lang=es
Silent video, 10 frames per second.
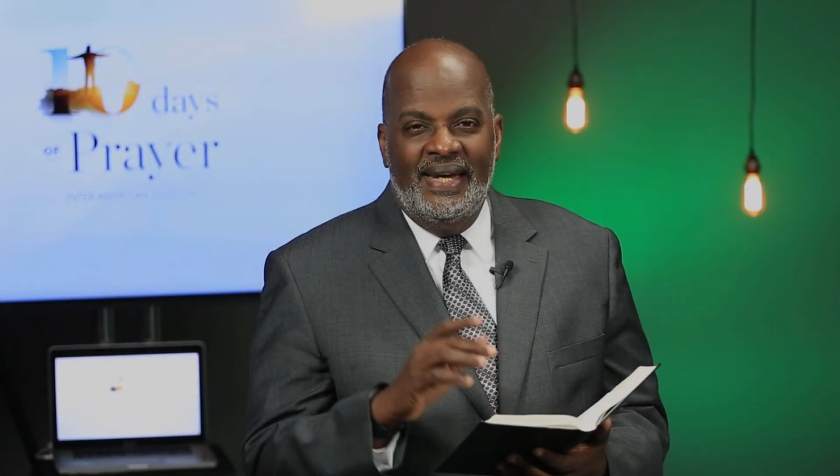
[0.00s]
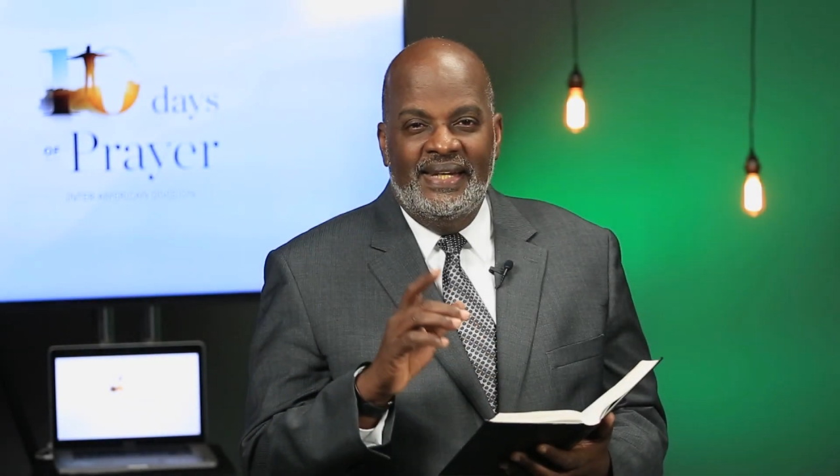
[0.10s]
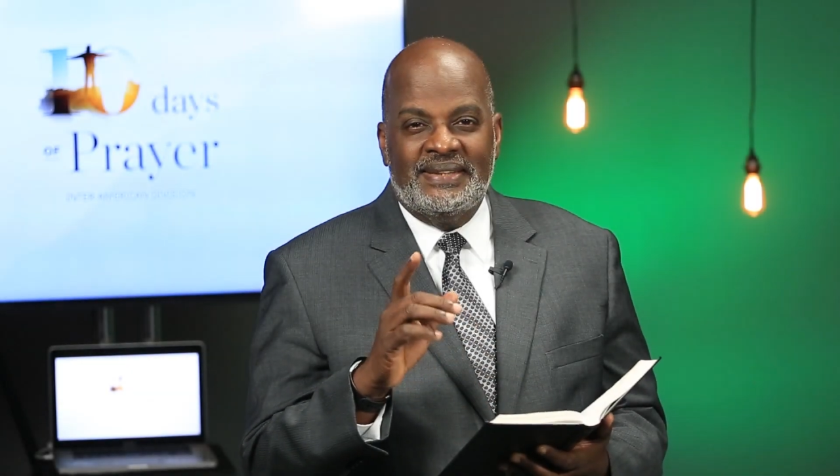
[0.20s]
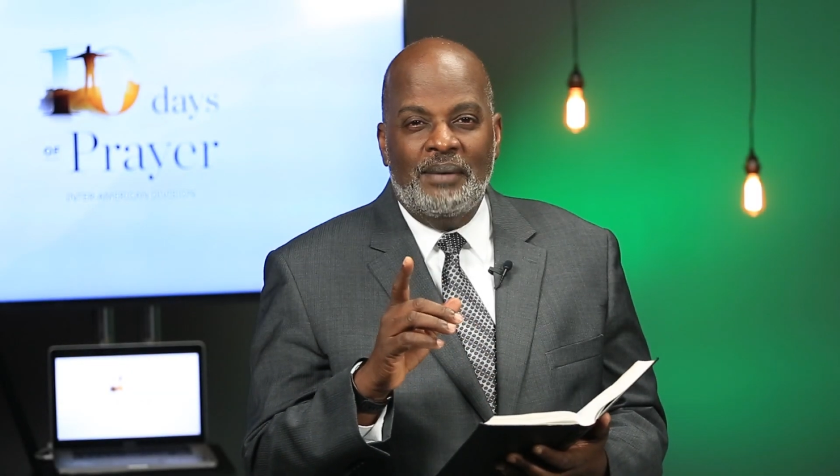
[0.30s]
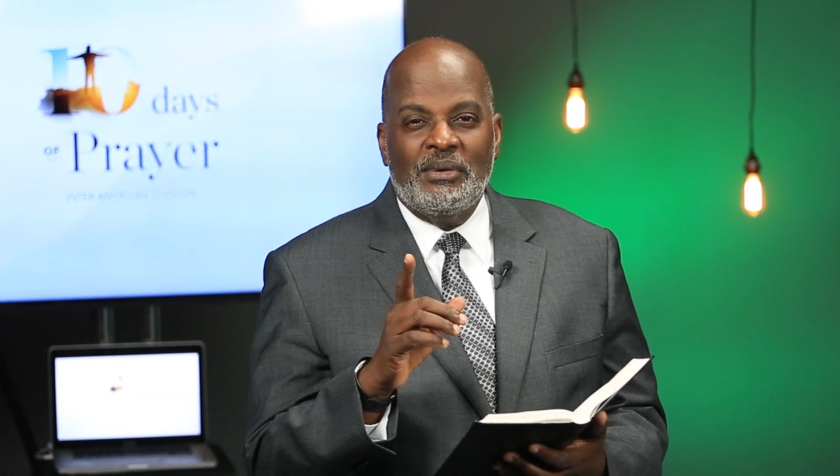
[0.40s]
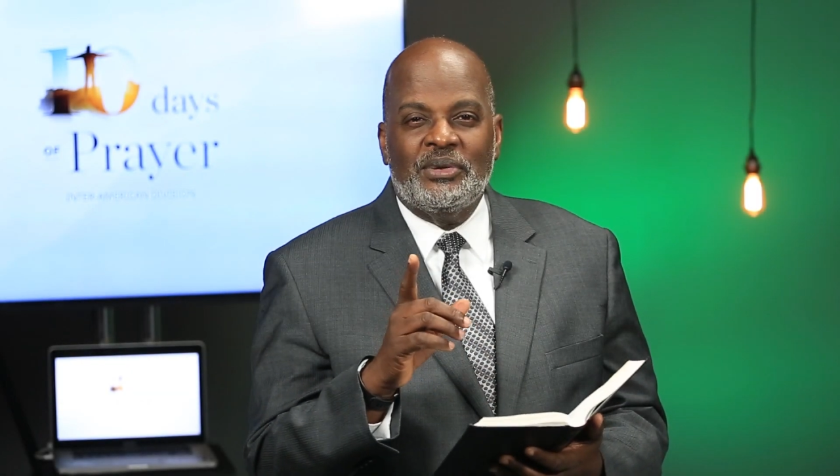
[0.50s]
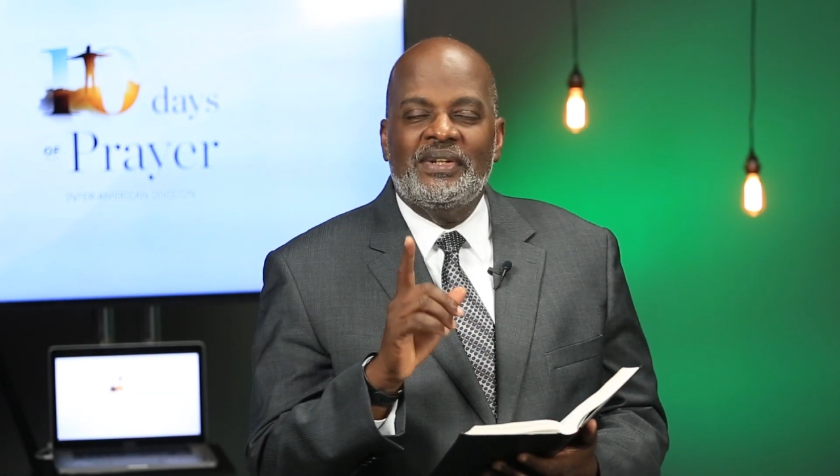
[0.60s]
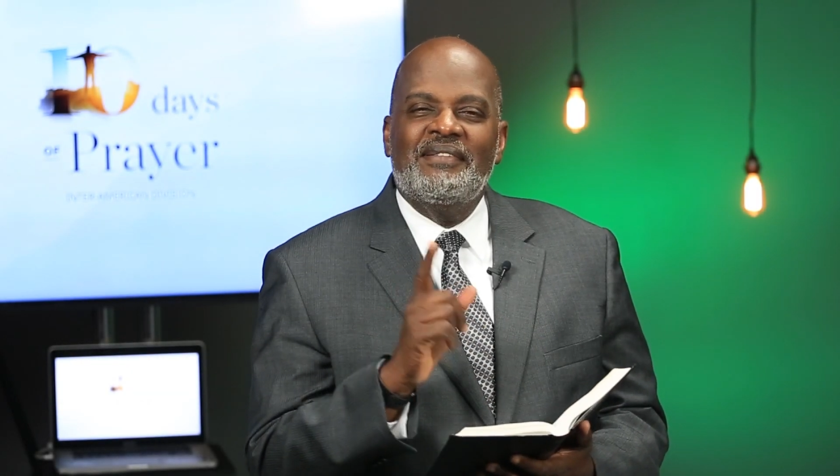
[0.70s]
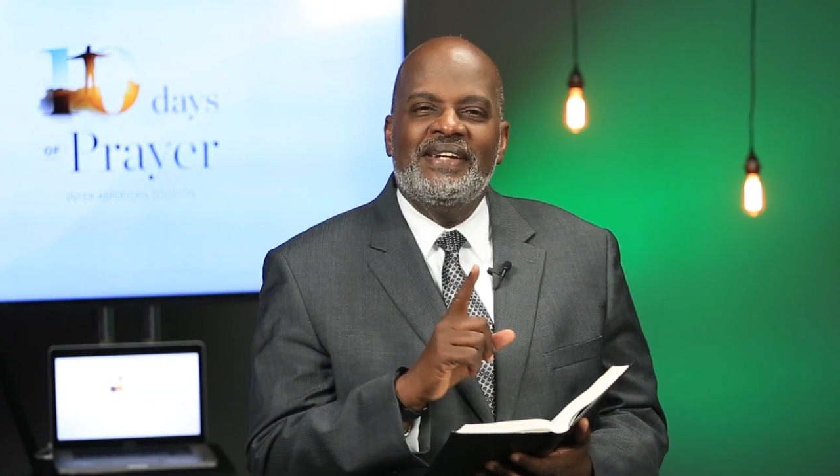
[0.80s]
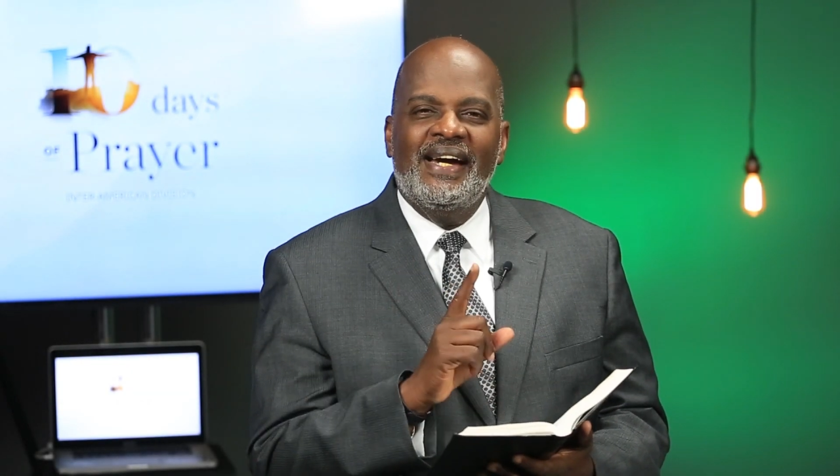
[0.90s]
Estamos
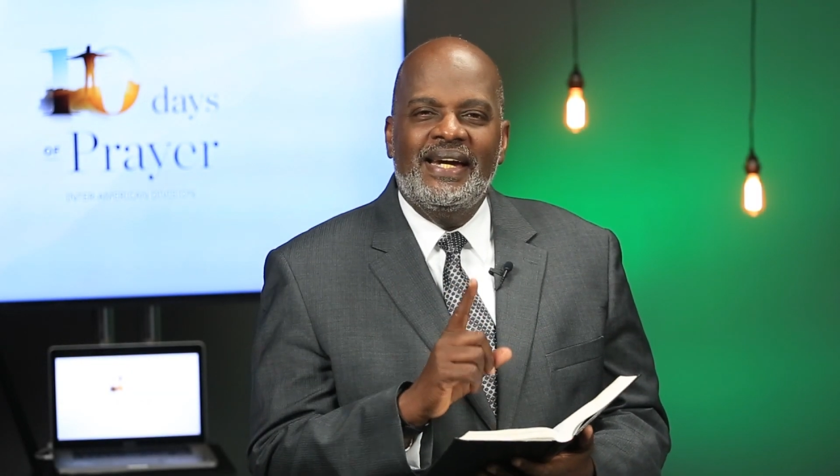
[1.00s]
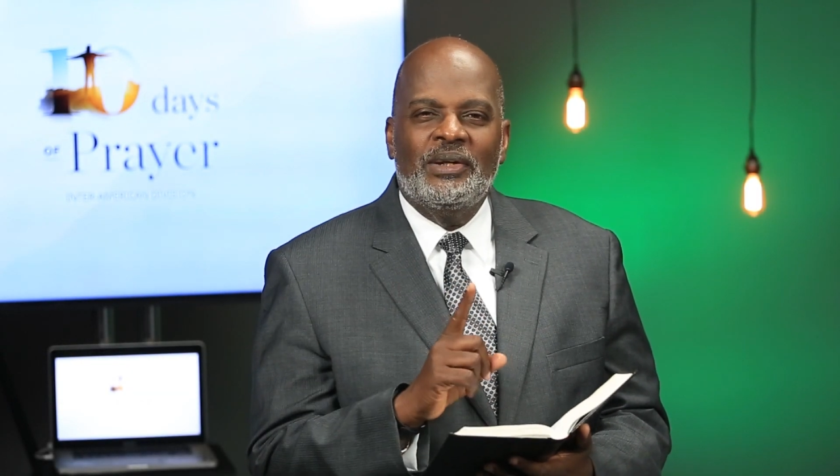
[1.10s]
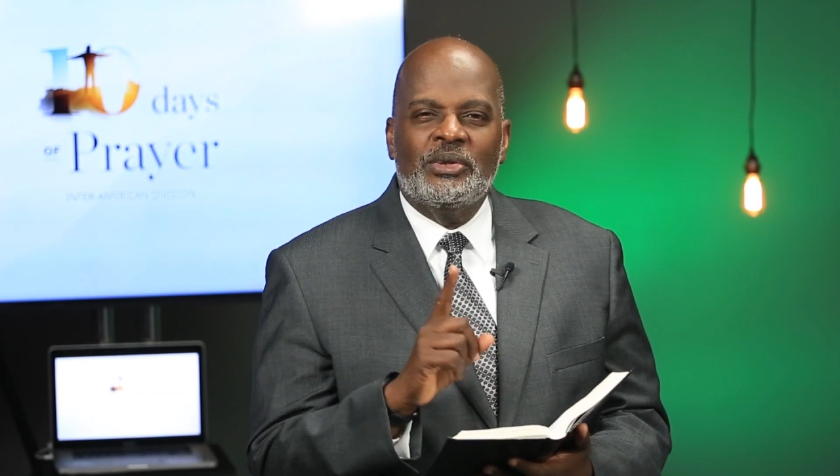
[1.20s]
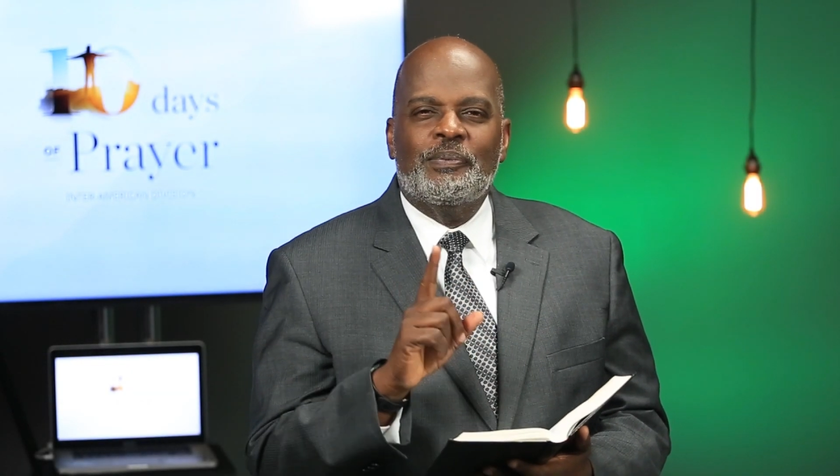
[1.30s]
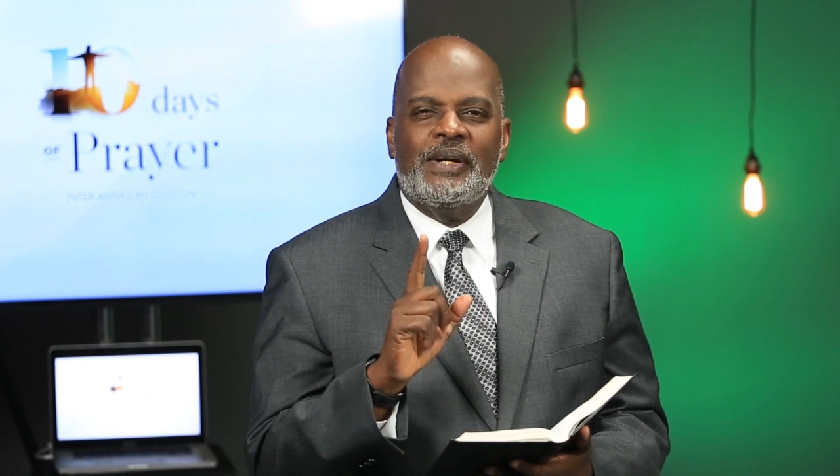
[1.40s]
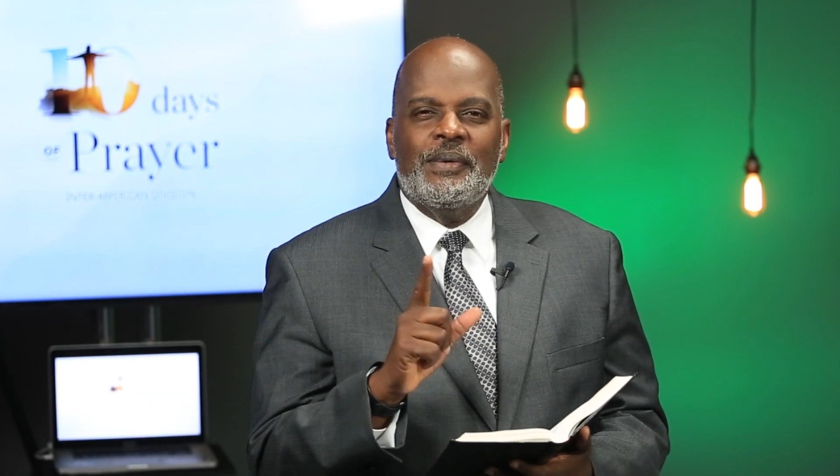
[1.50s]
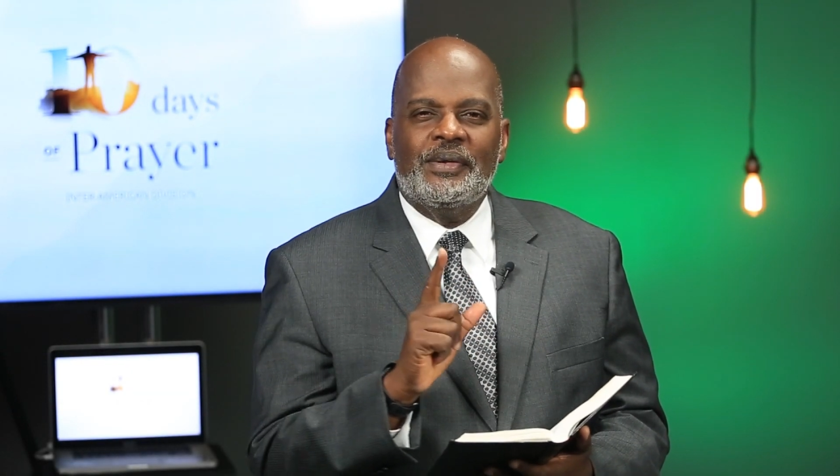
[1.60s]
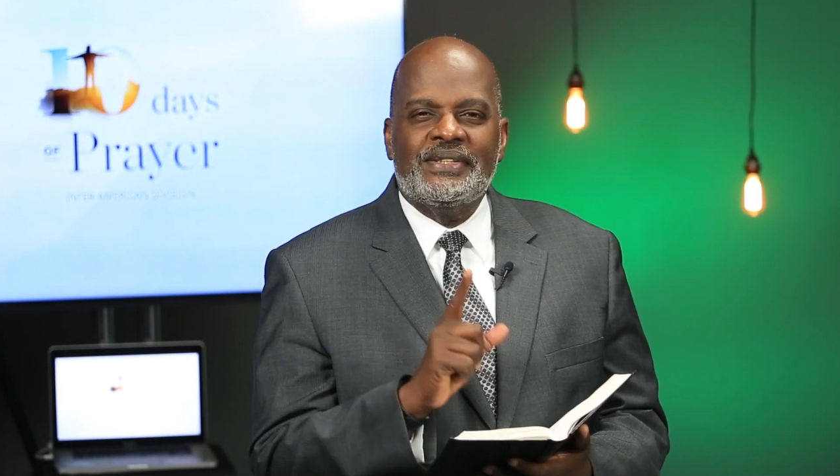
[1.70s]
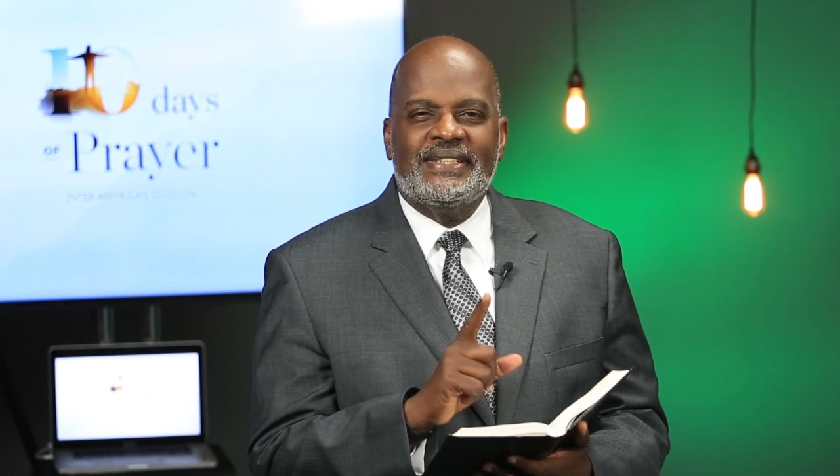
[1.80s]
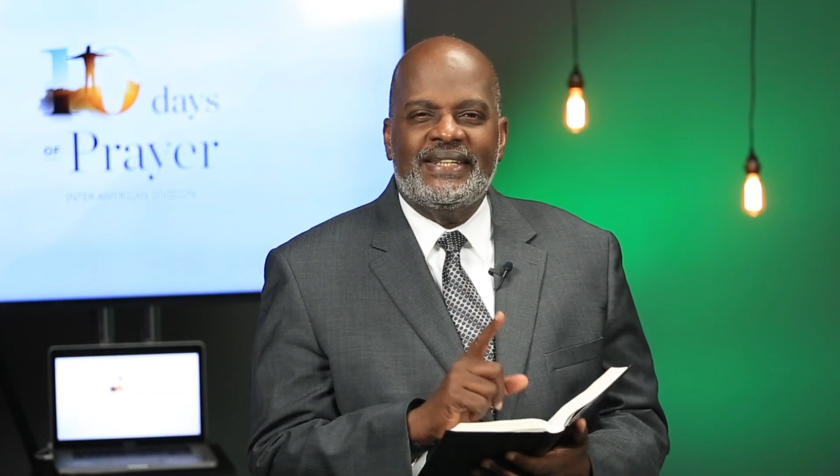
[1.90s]
todavía en los
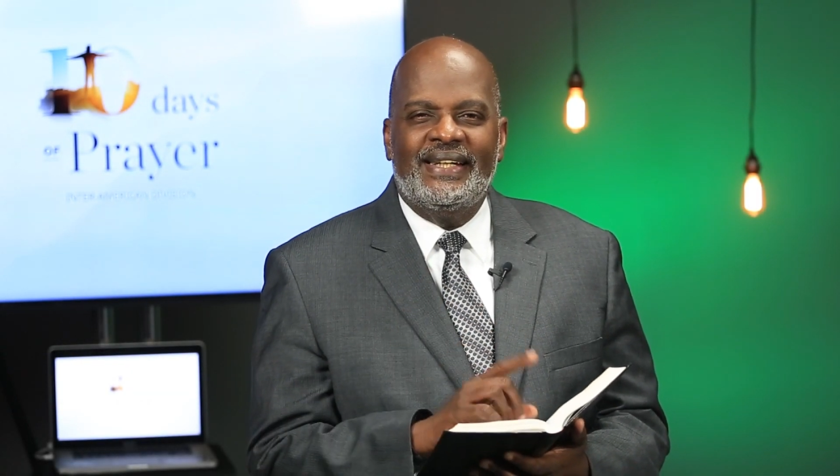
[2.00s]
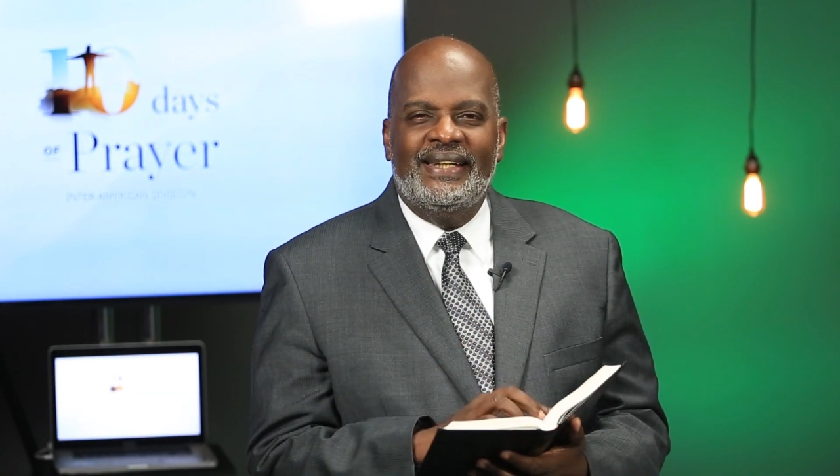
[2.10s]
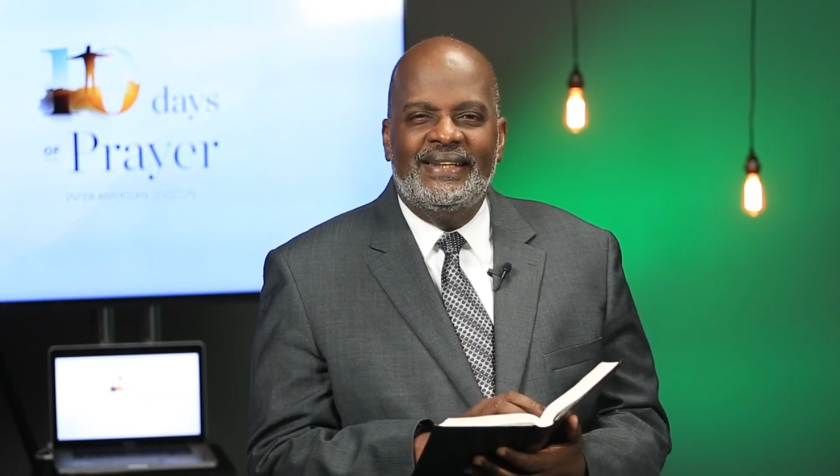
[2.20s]
primeros eh,